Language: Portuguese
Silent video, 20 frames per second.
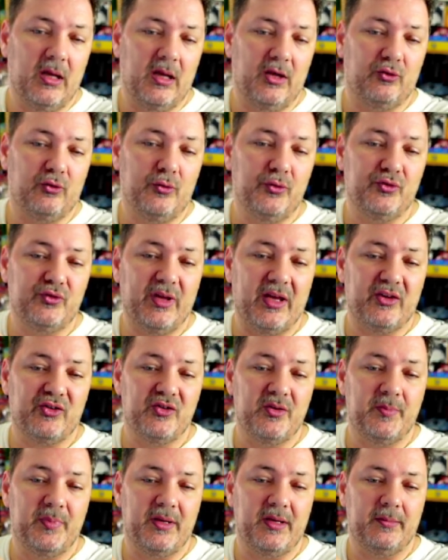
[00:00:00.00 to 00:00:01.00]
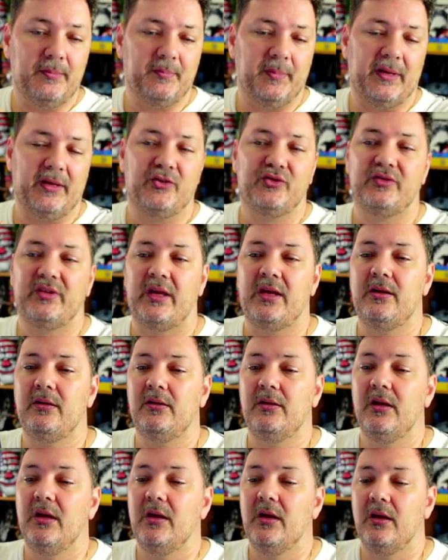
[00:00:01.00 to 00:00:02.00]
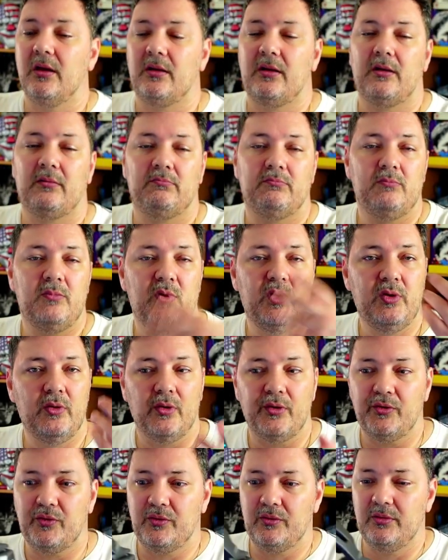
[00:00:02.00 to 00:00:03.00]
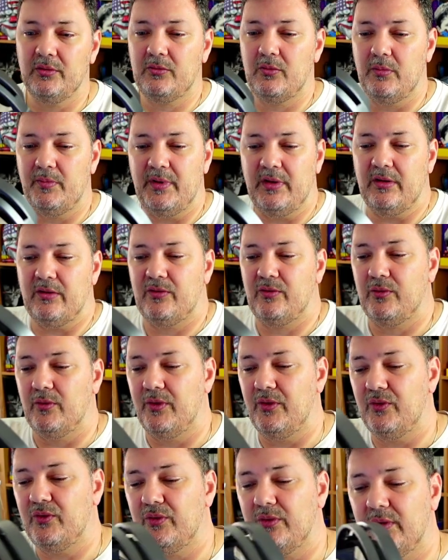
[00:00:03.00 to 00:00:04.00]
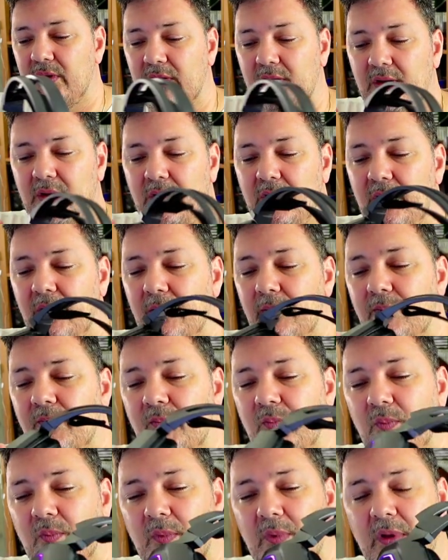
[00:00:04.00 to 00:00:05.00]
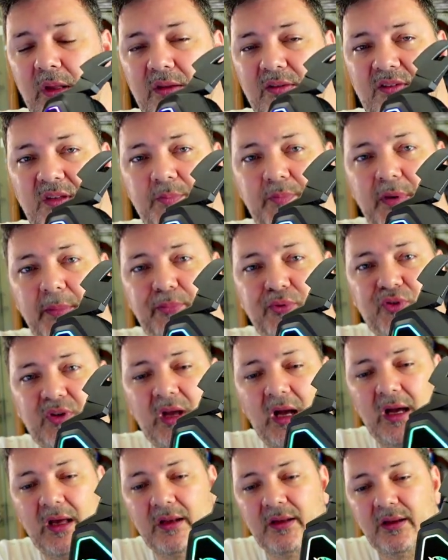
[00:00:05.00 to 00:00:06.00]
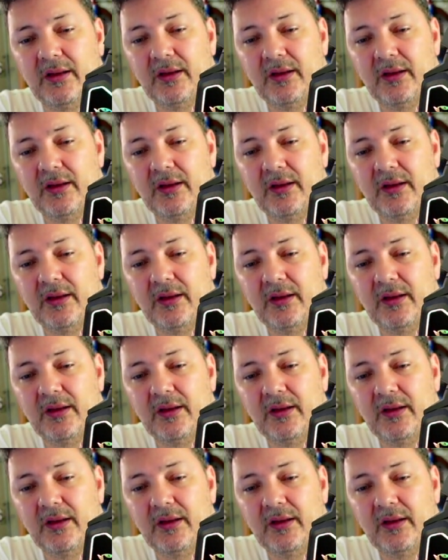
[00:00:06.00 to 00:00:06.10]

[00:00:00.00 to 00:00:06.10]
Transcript: As luzes RGB, pá, eles têm milhões de combinações, uh, sempre a pescar.